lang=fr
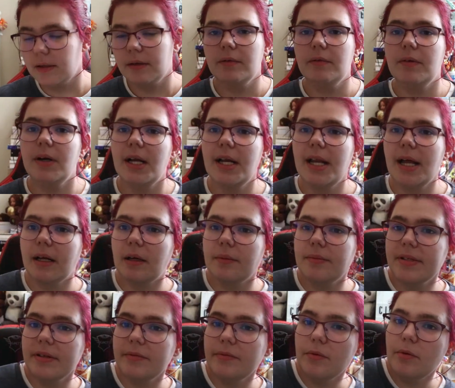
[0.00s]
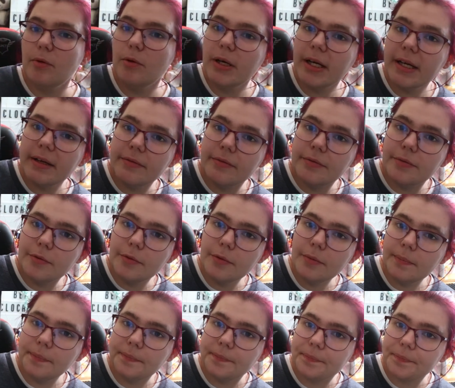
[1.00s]
Voilà, comme ça, vous l'aurez vu.
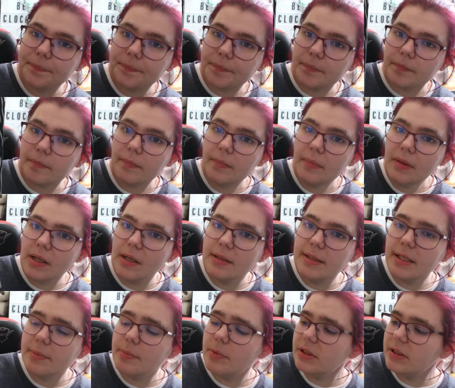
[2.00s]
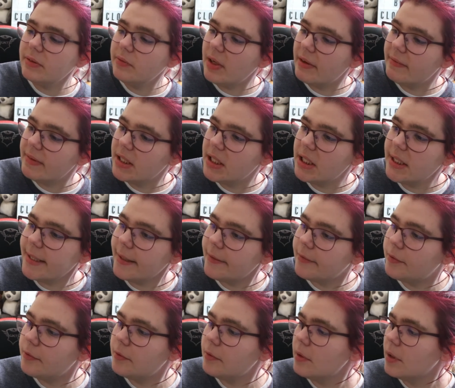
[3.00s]
Dites-moi si vous l'avez déjà
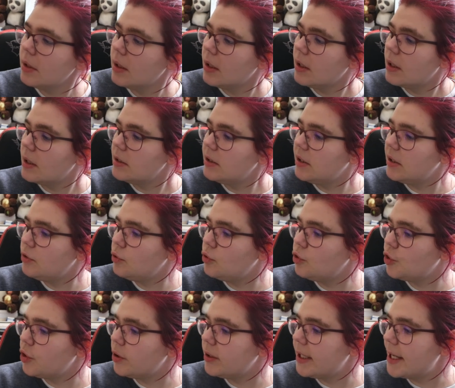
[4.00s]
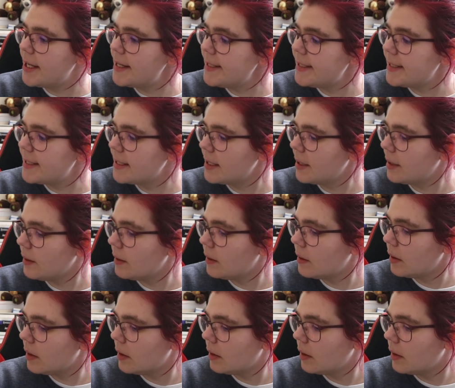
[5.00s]
vu. C'est du jeunesse.
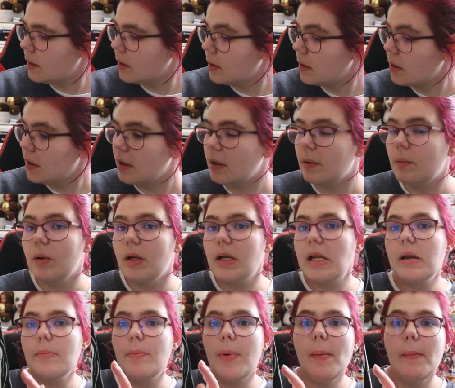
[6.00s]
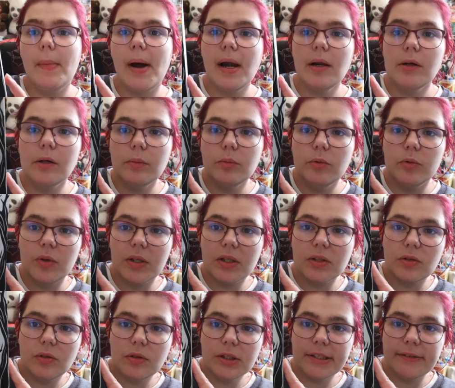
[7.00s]
Il est pas mal comme
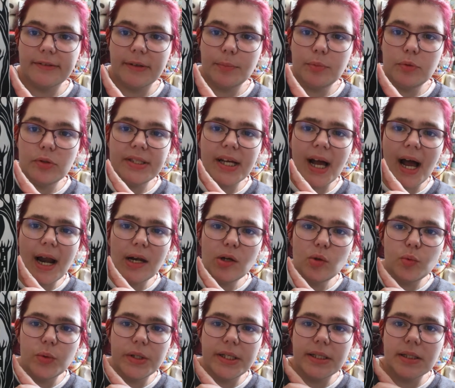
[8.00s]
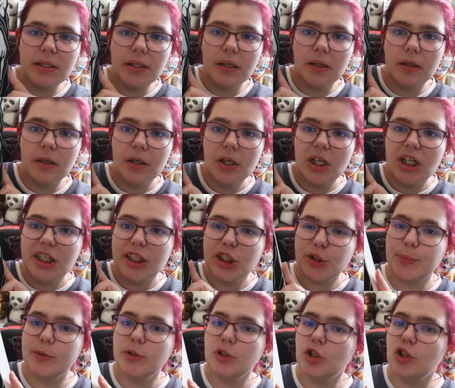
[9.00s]
couverture. Ça fait plus Halloween. Je
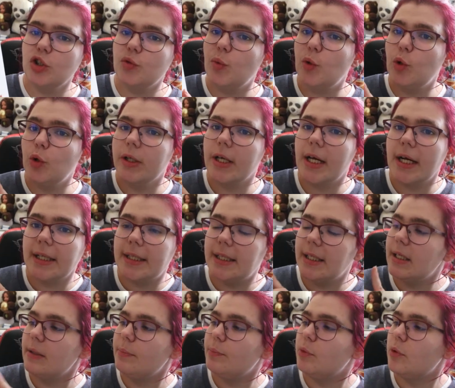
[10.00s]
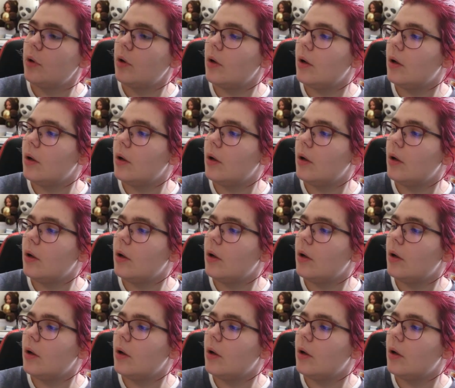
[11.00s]
pense que je vais le garder pour...